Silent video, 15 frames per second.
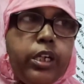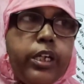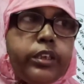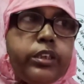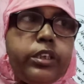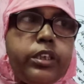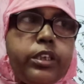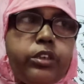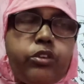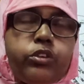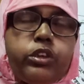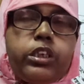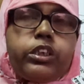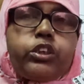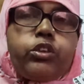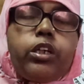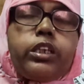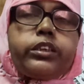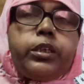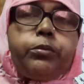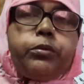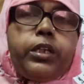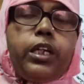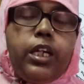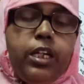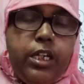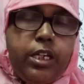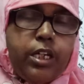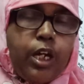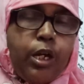একদিনে তো শেষ করা যাবে না
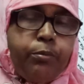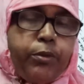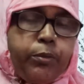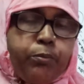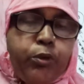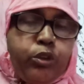আমরা